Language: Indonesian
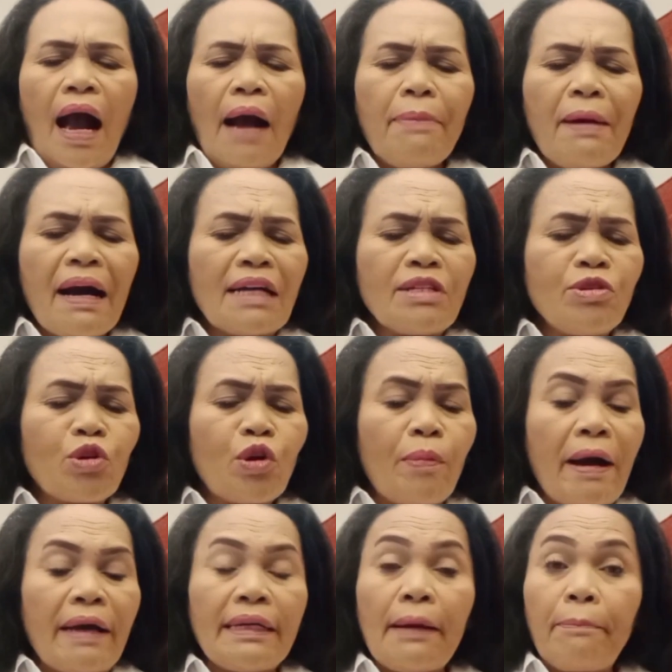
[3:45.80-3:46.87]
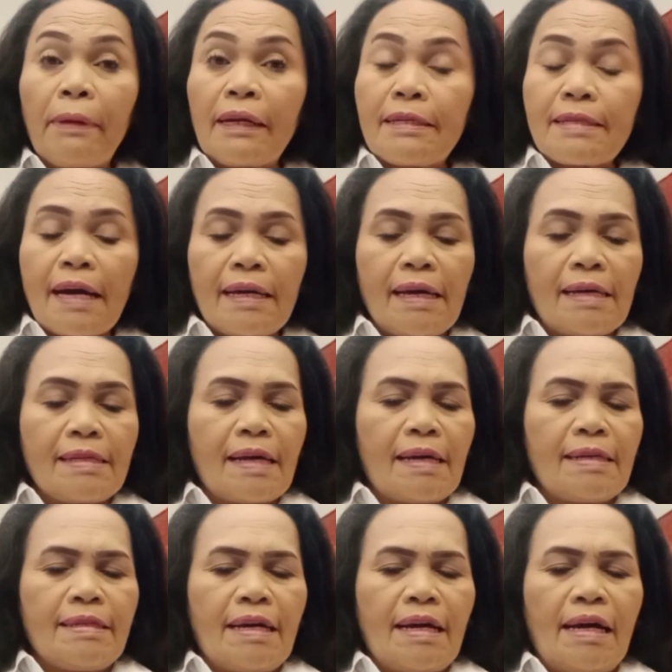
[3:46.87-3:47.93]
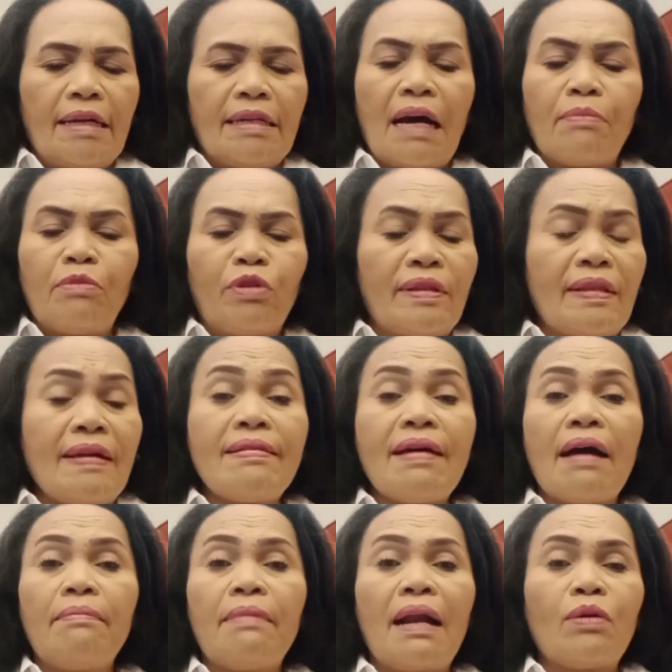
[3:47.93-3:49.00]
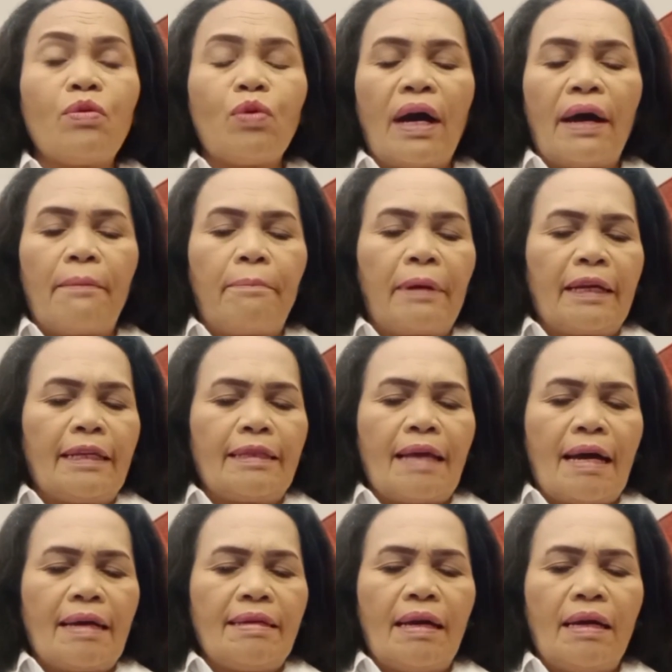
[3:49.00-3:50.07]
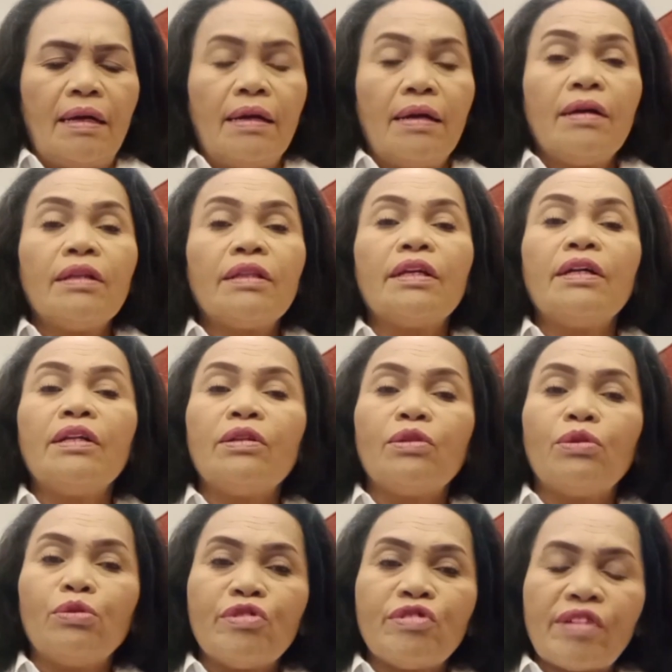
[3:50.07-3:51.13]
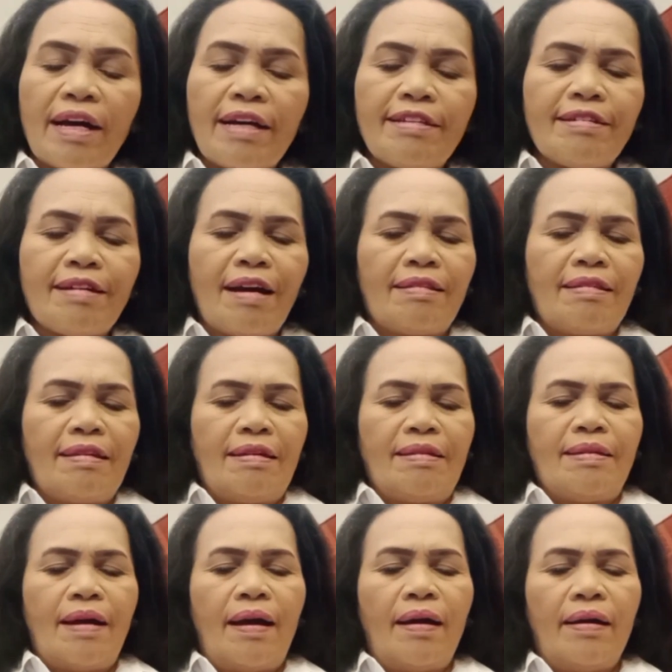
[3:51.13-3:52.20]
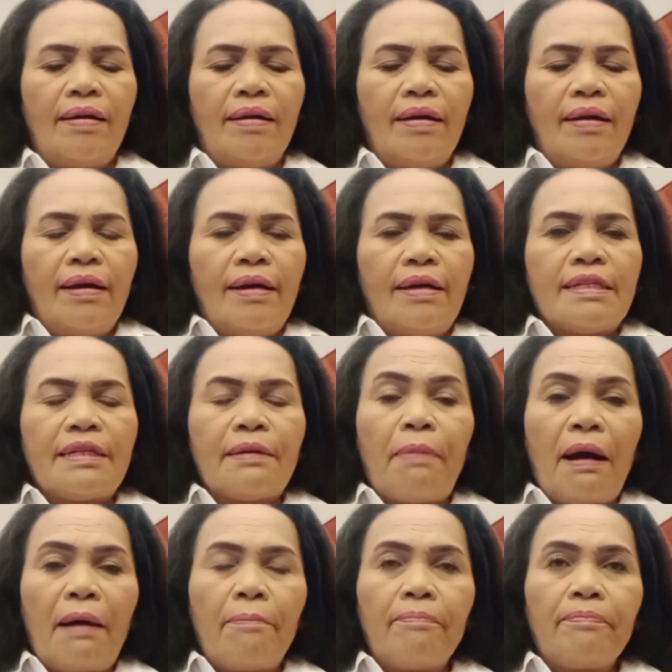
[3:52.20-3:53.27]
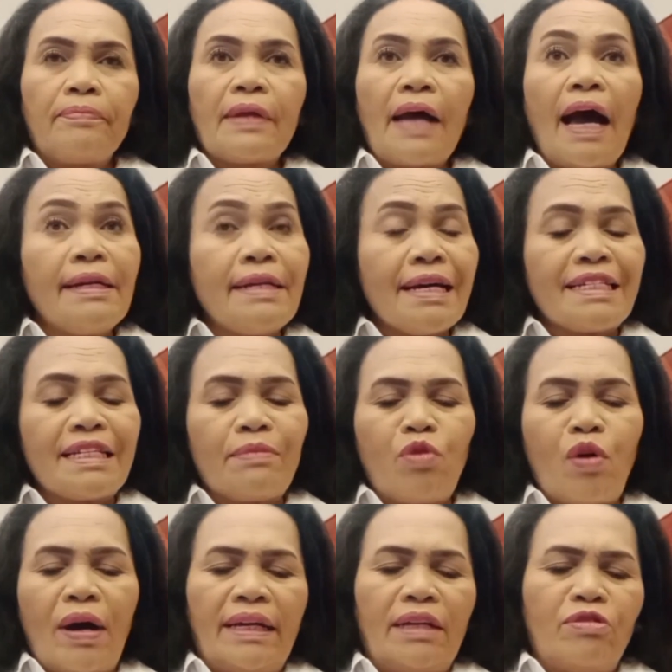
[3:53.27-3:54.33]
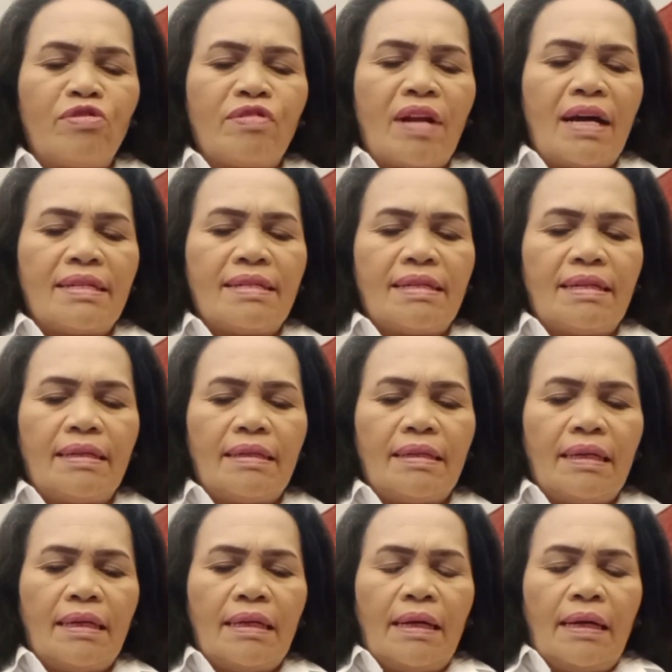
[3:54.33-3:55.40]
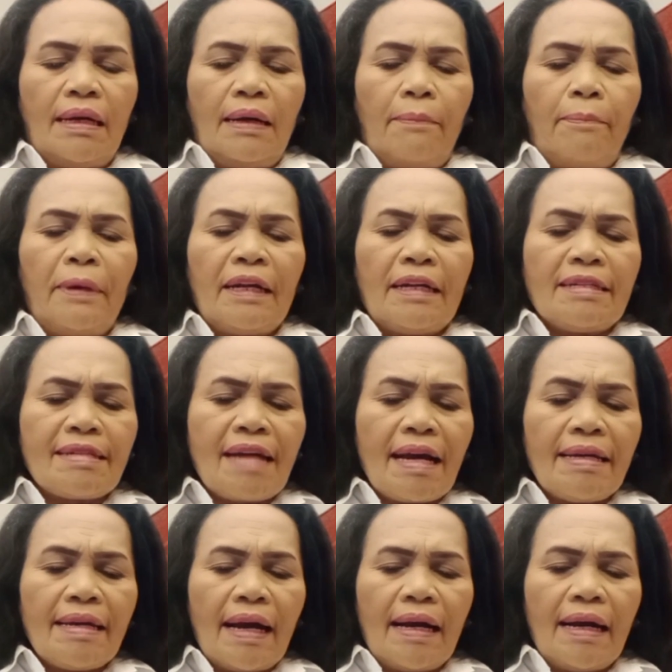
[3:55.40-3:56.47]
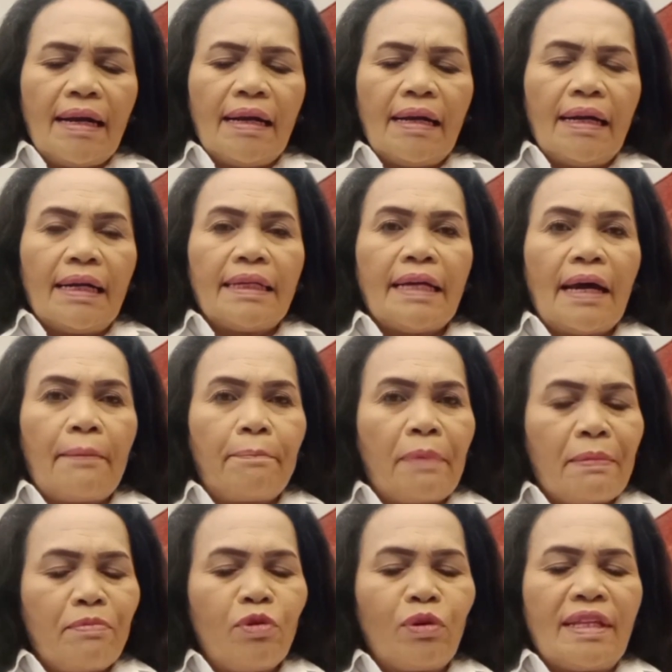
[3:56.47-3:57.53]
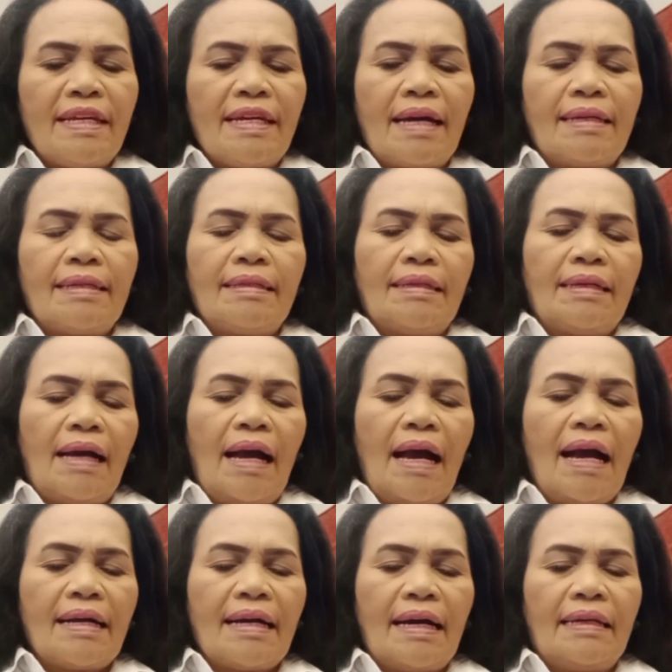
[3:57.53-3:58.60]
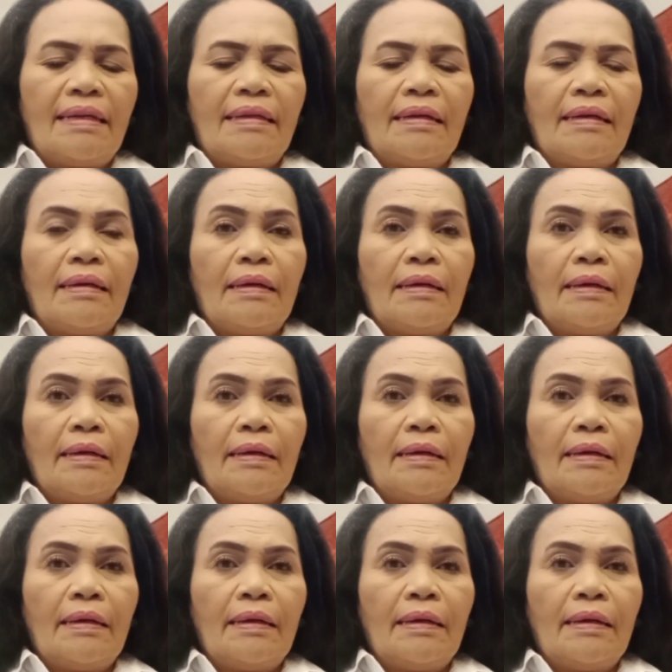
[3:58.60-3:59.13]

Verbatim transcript: Apakah cukup hanya percaya saja namun tidak melakukan perintahnya? Tentu saja tidak. Sebab ada sebuah ilustrasi. Percaya dan pembuktian akan